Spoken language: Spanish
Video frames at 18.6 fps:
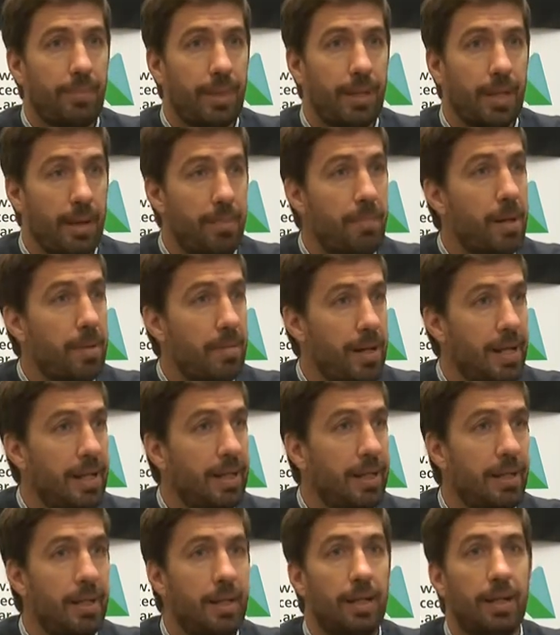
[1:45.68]
es
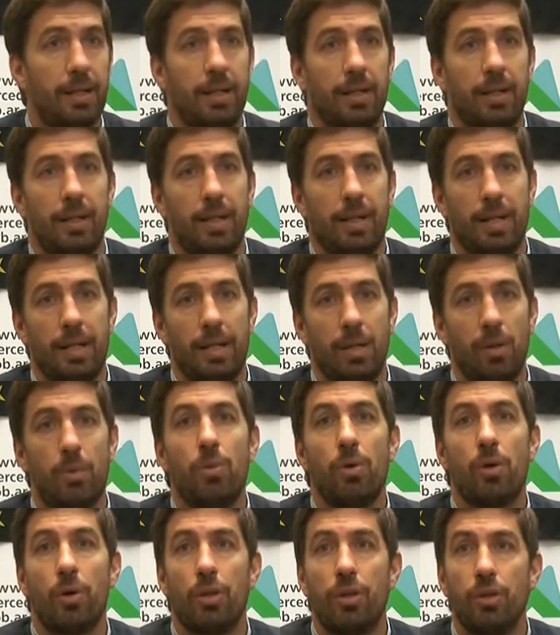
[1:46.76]
permanente, gente que
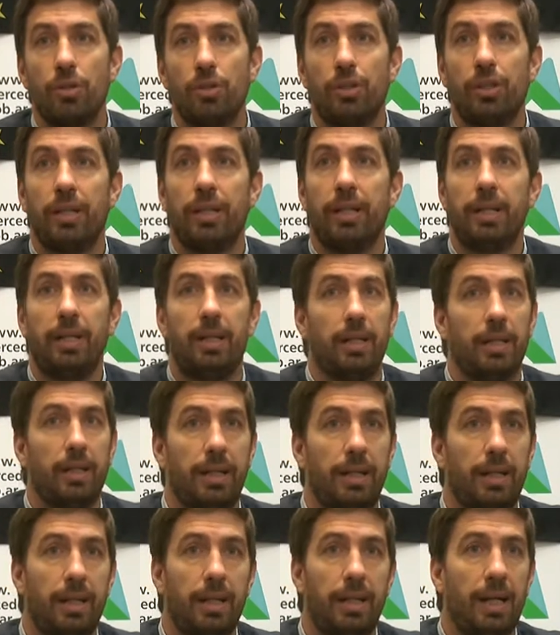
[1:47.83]
uno conoce,
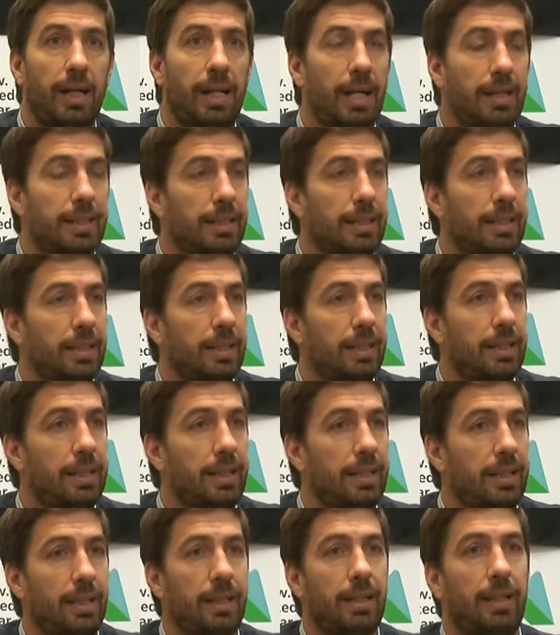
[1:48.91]
el
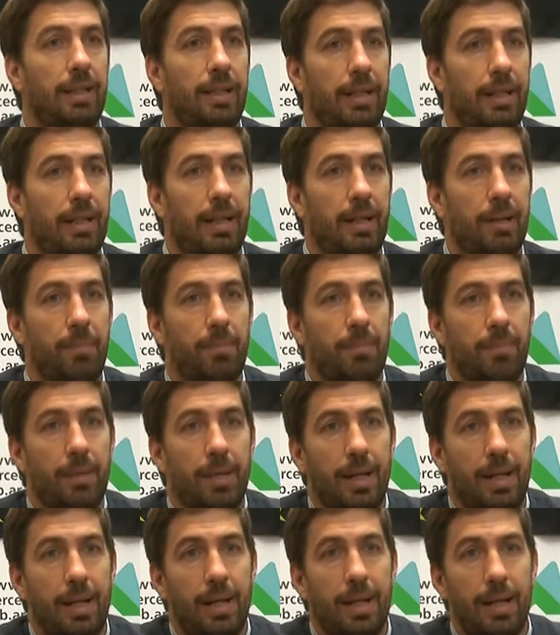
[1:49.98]
accidente
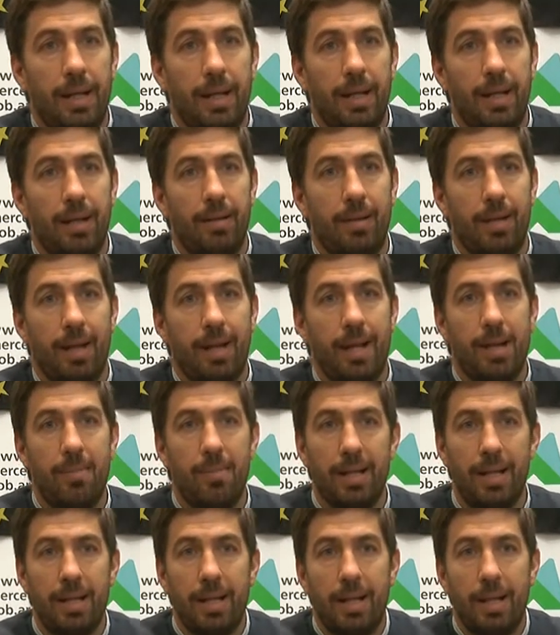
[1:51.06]
es que
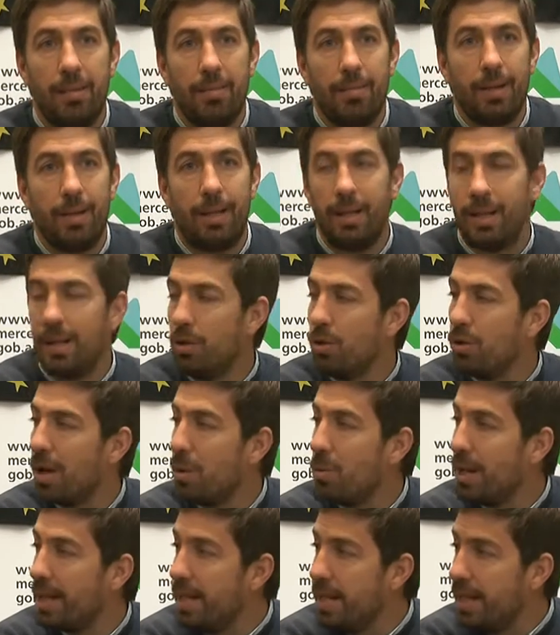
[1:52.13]
realmente le, eh, toca a
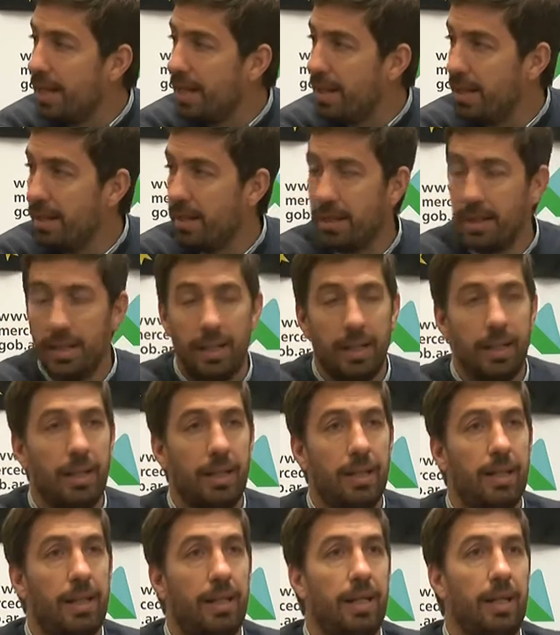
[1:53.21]
cualquiera
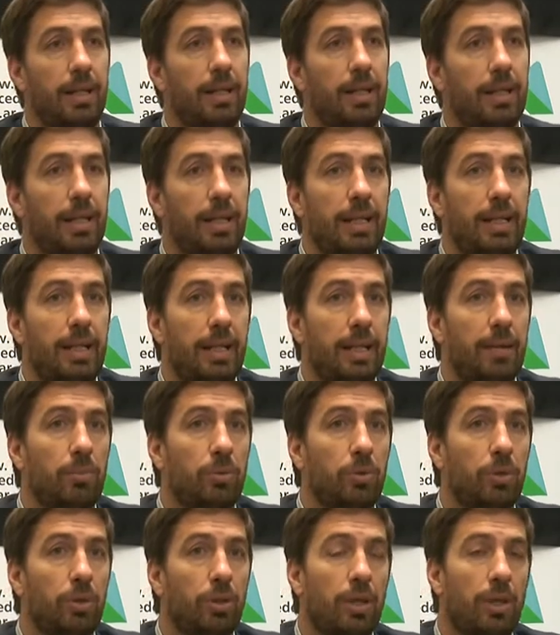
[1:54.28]
este, y tiene
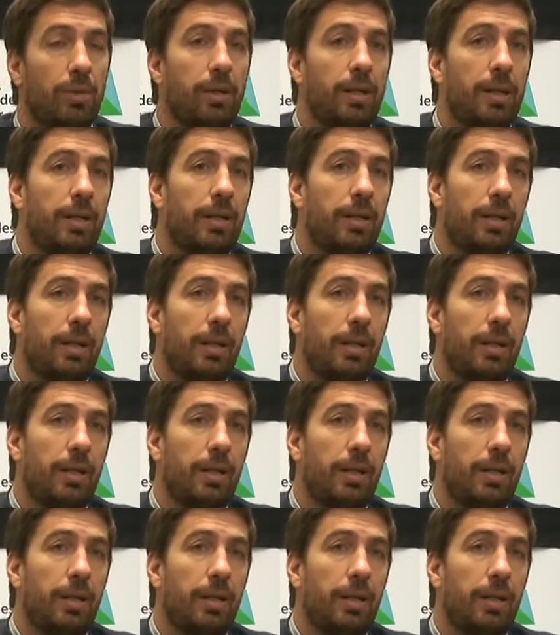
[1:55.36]
mucho que ver